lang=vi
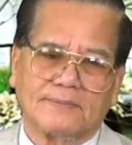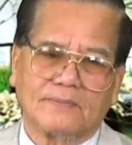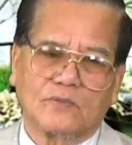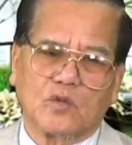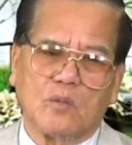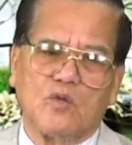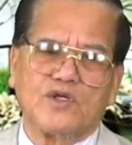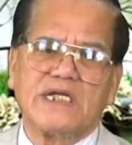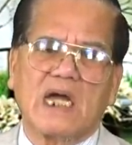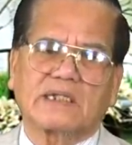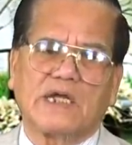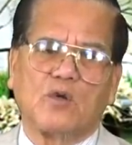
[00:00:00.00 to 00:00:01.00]
Tôi muốn
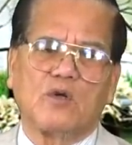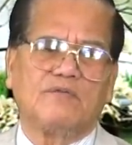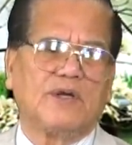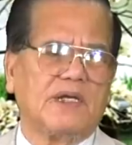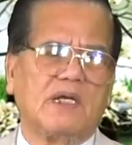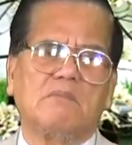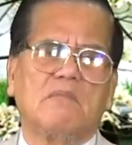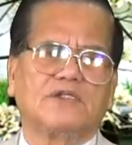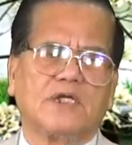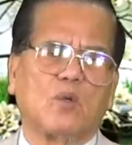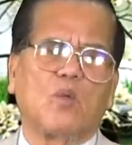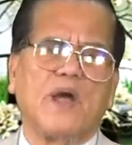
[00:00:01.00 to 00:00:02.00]
nhắc để quý vị đừng bao
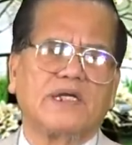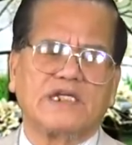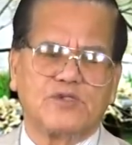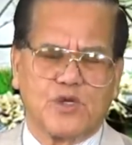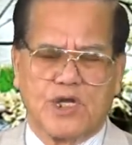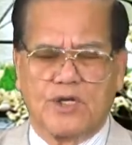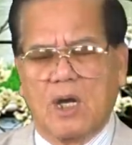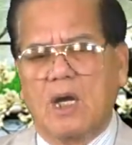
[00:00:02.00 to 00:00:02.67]
giờ quên cái chuyện đó.